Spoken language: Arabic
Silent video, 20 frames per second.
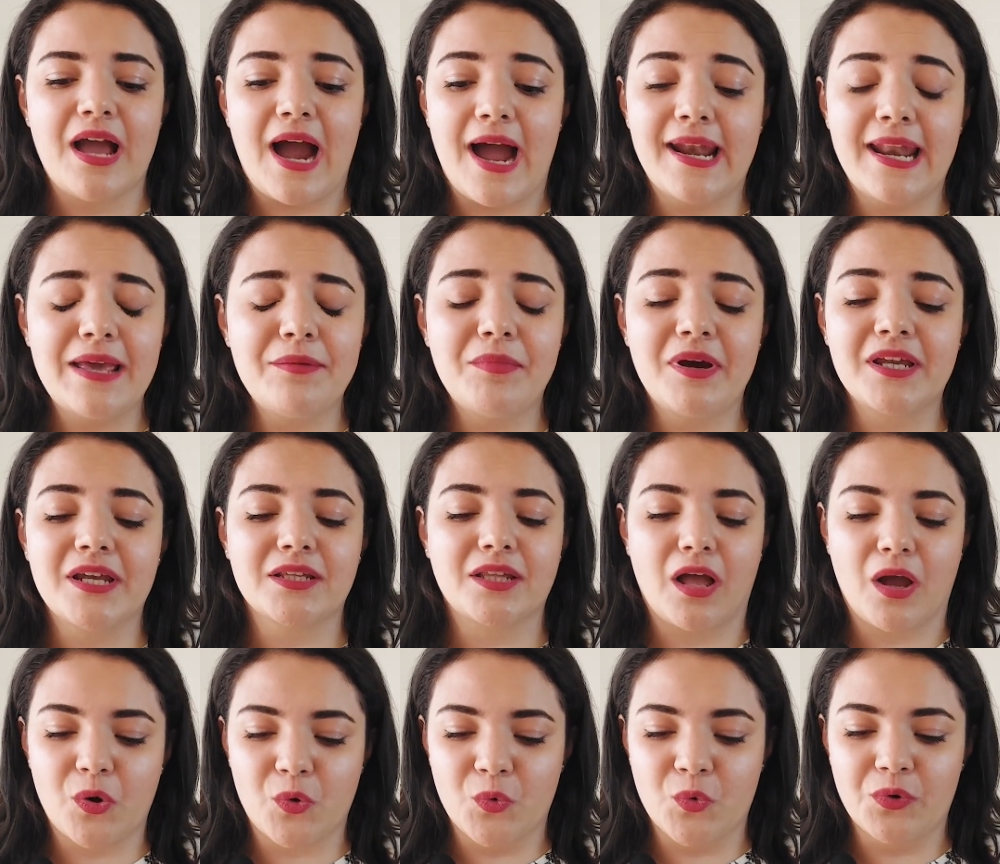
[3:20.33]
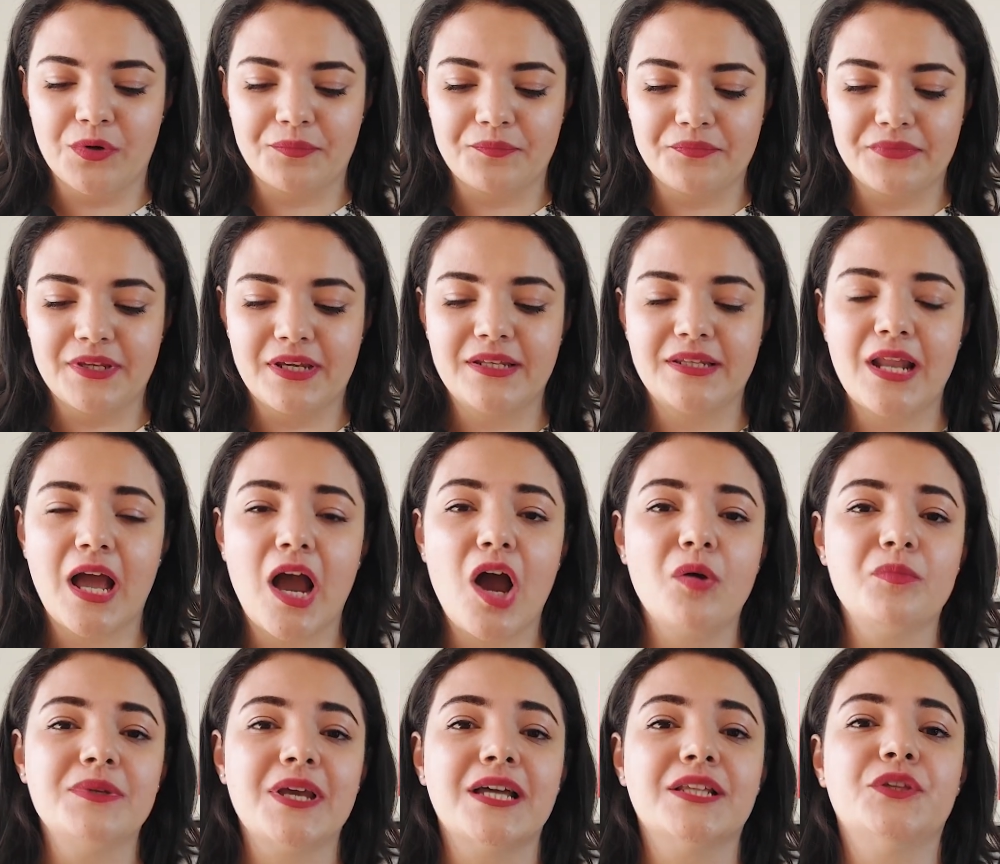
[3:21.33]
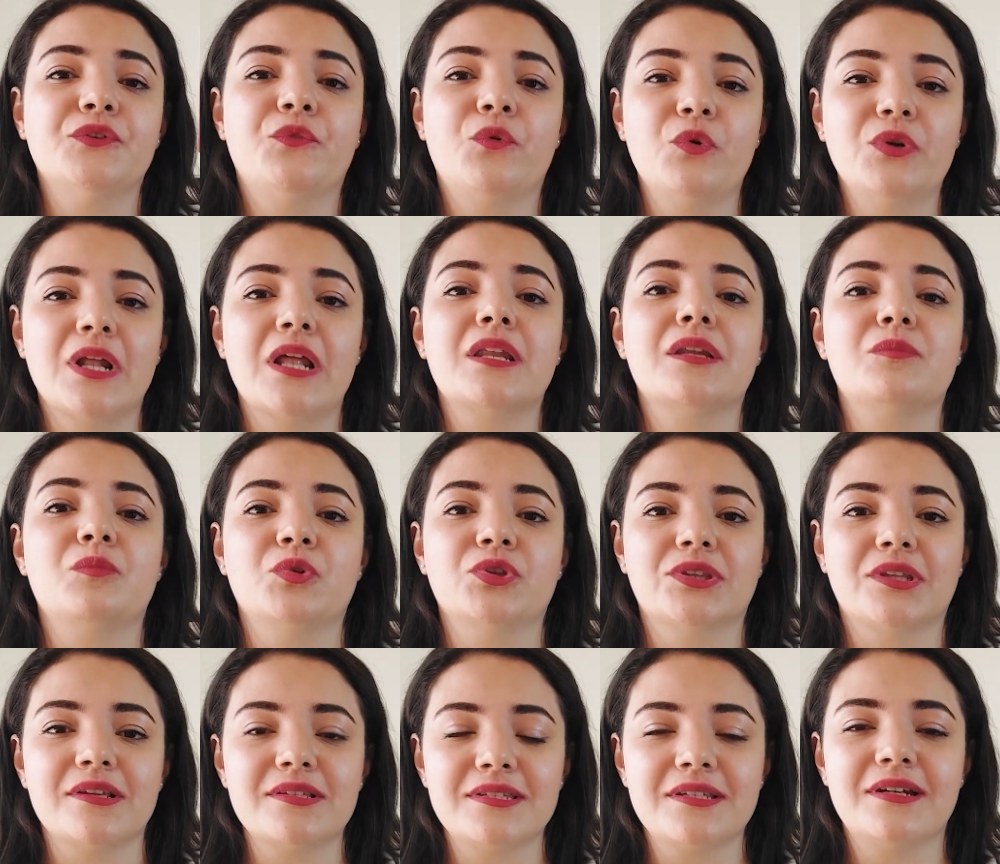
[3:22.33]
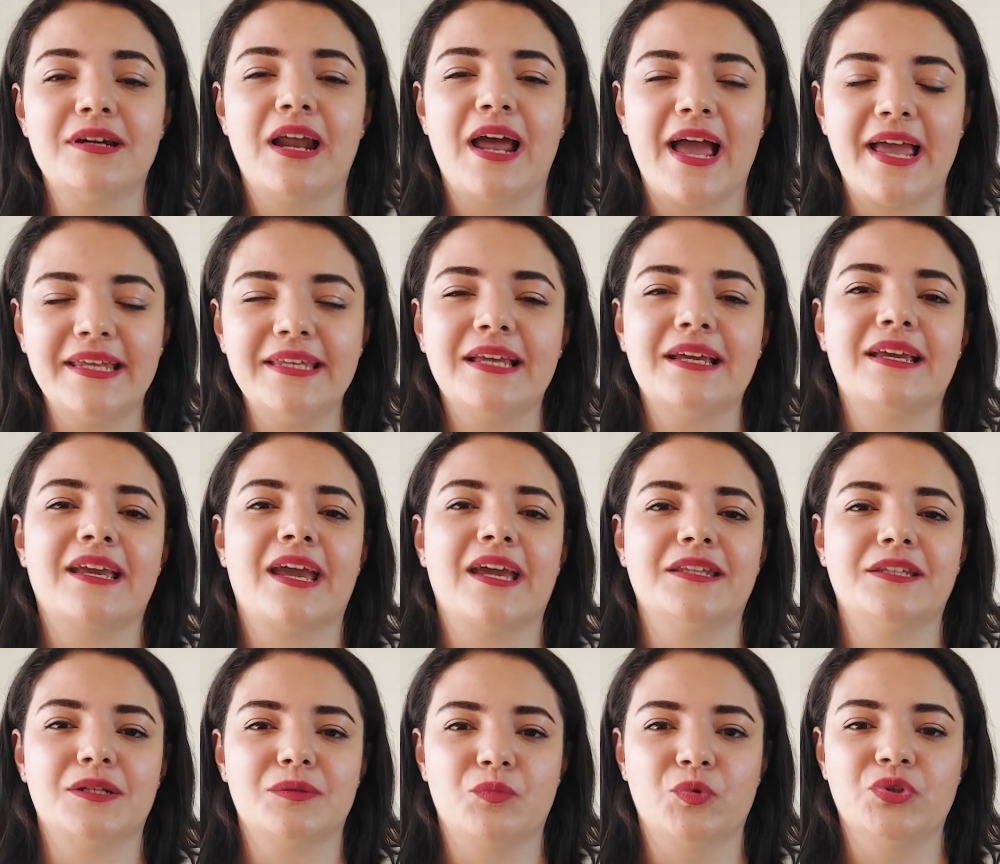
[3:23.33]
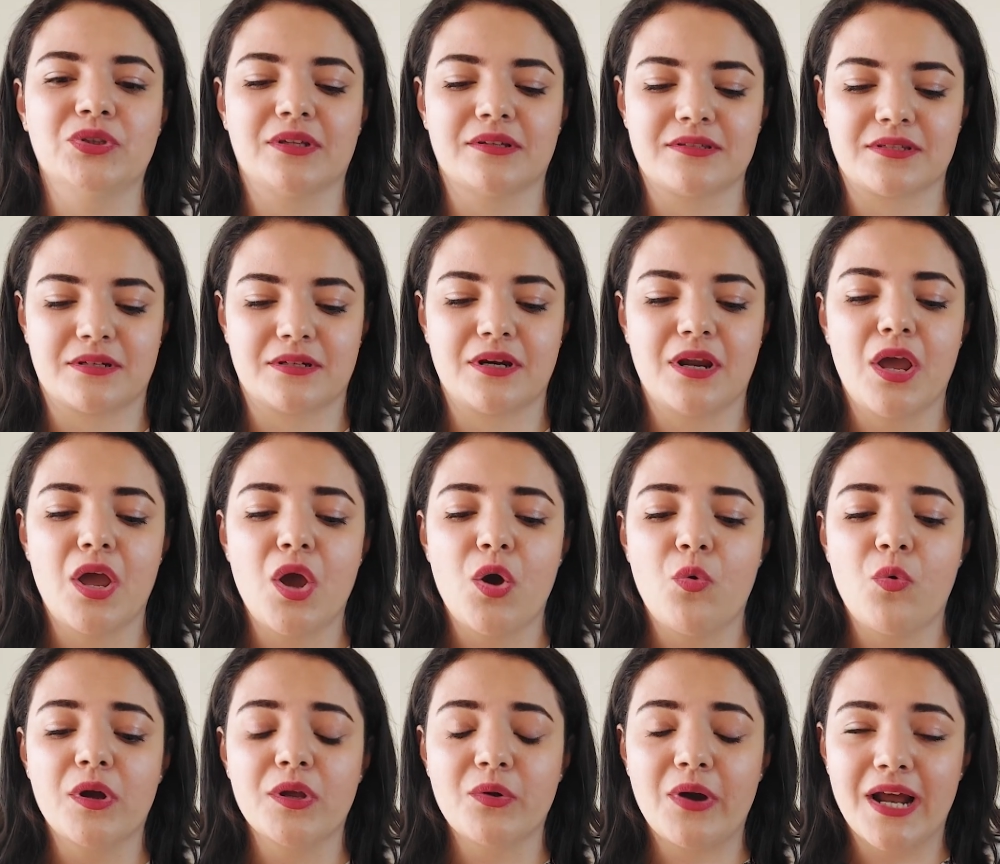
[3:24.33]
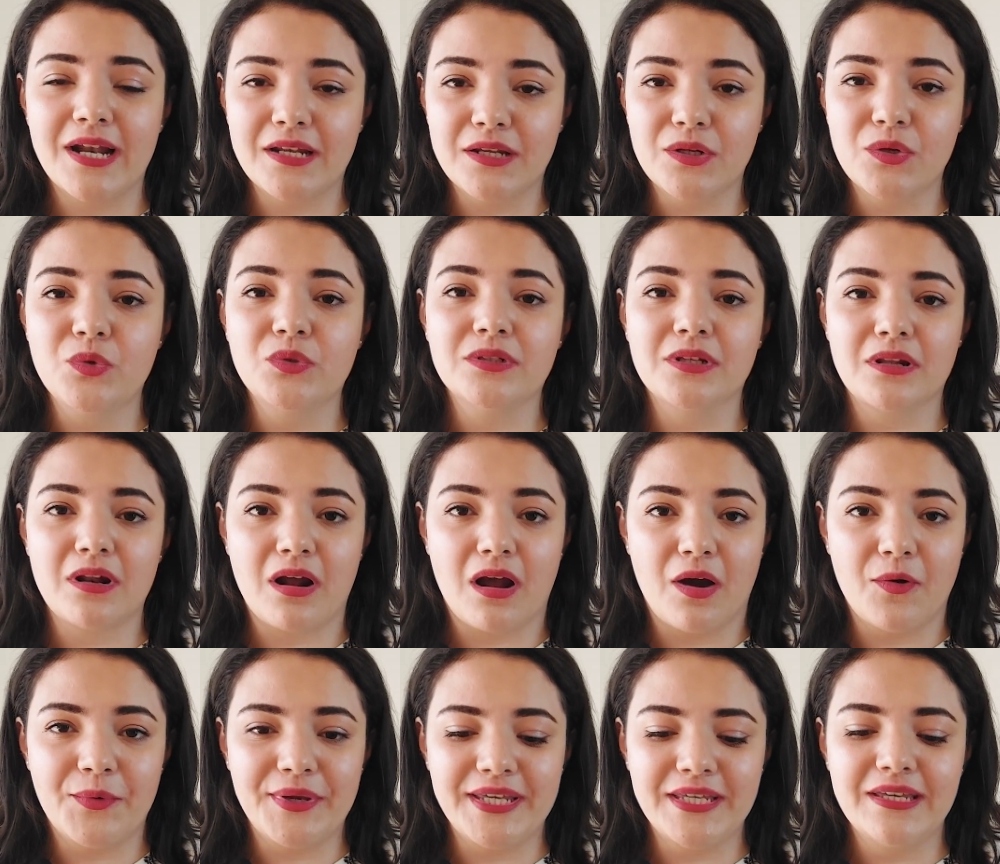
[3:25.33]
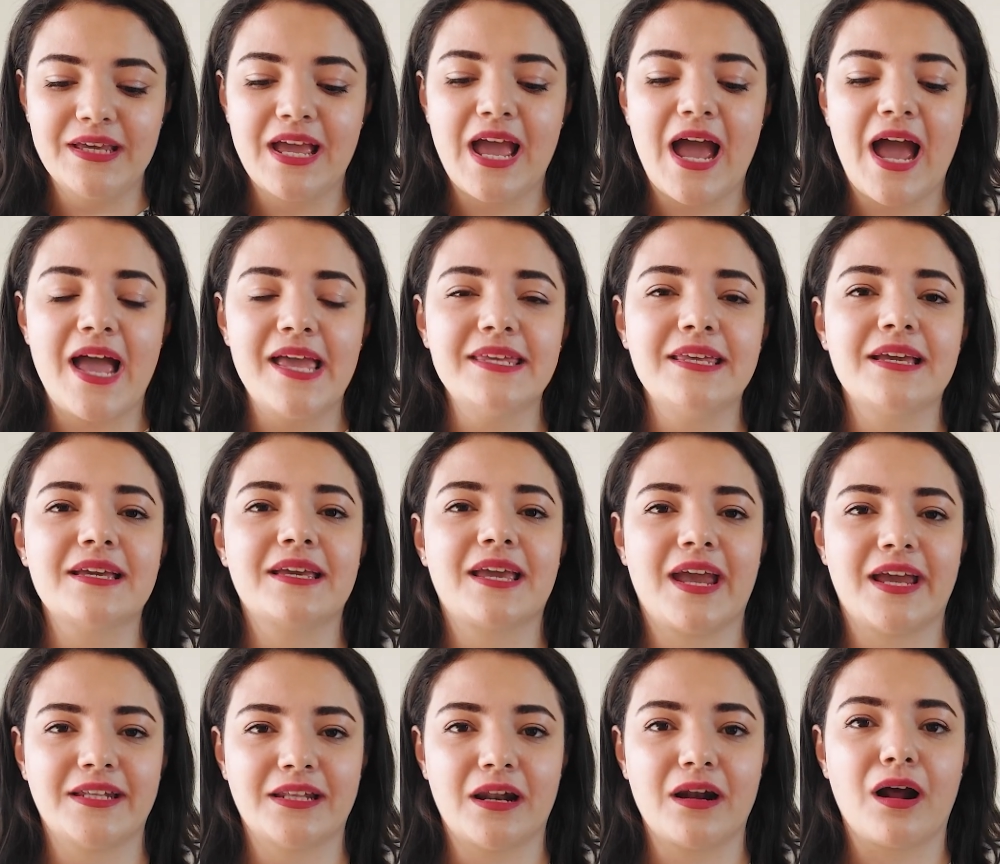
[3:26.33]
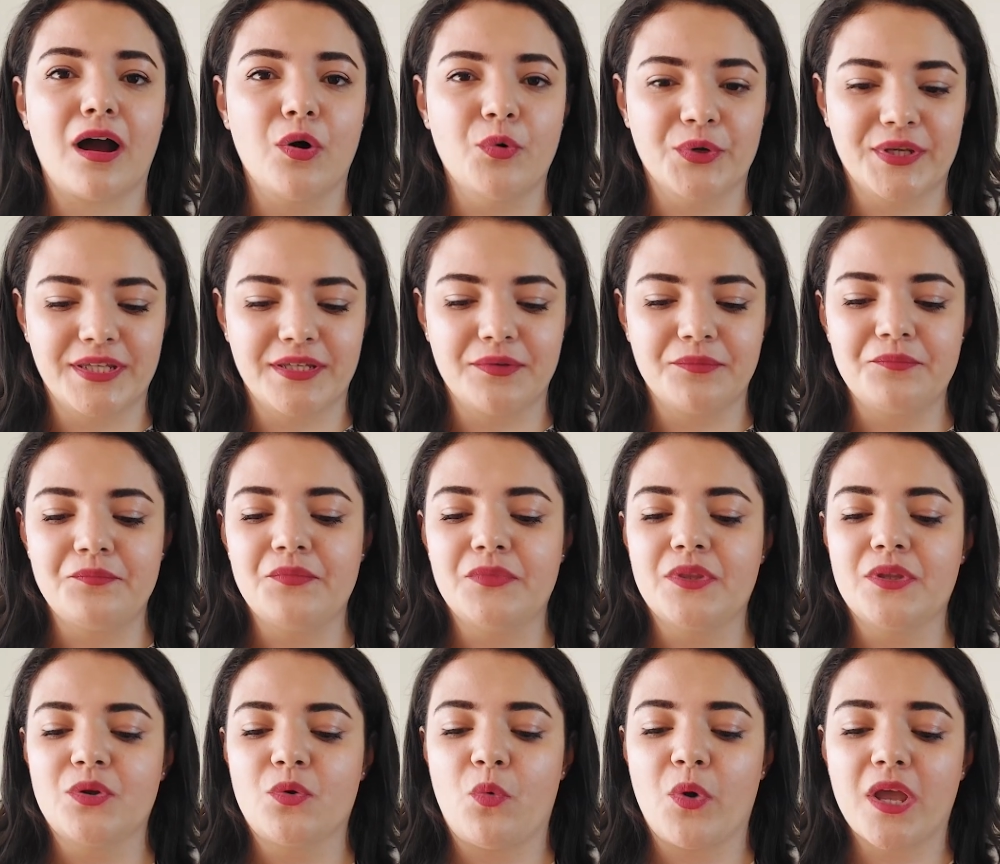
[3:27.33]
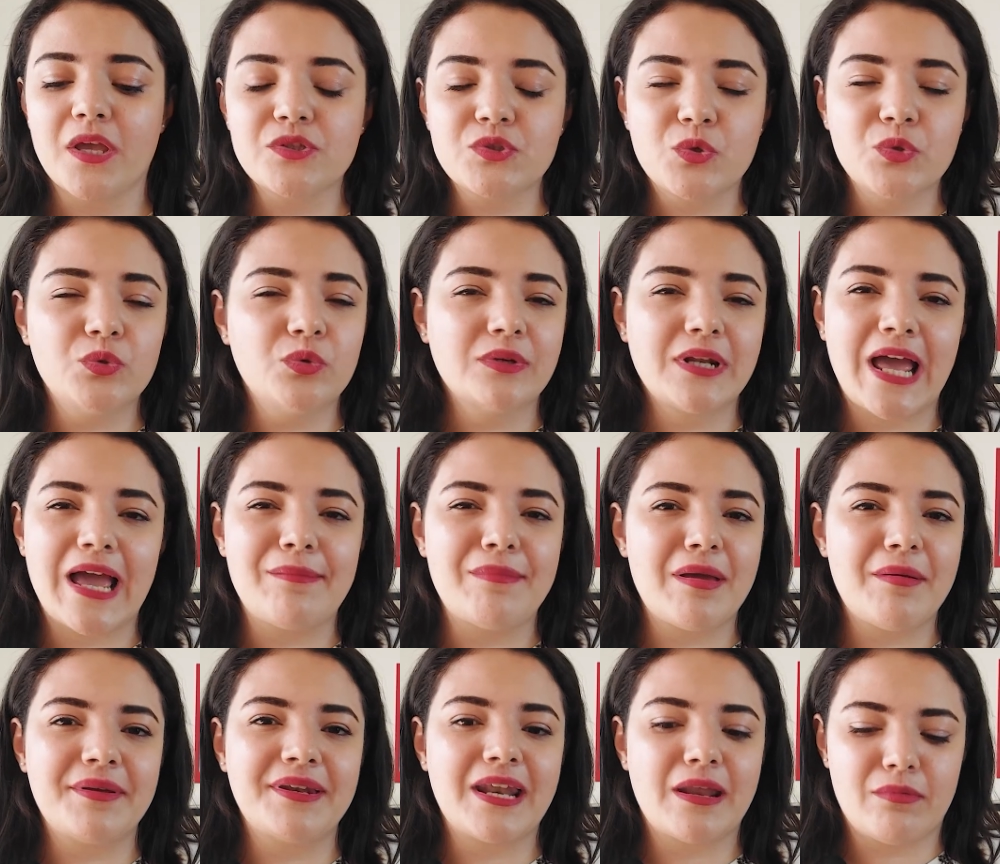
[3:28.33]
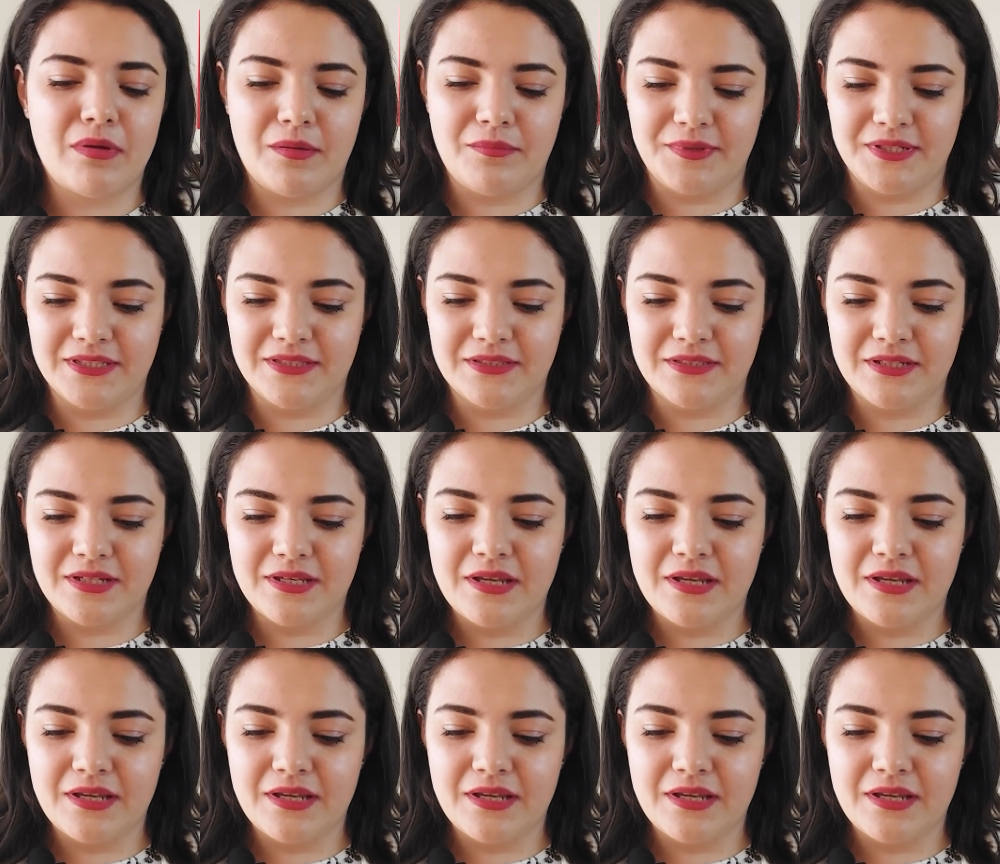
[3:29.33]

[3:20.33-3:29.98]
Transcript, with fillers: على ما يضحكون إنهم يهتفون للمنتصر أيا كان المنتصر ويهللون للقوي أيا كان القوي ويسجدون أمام النبابيت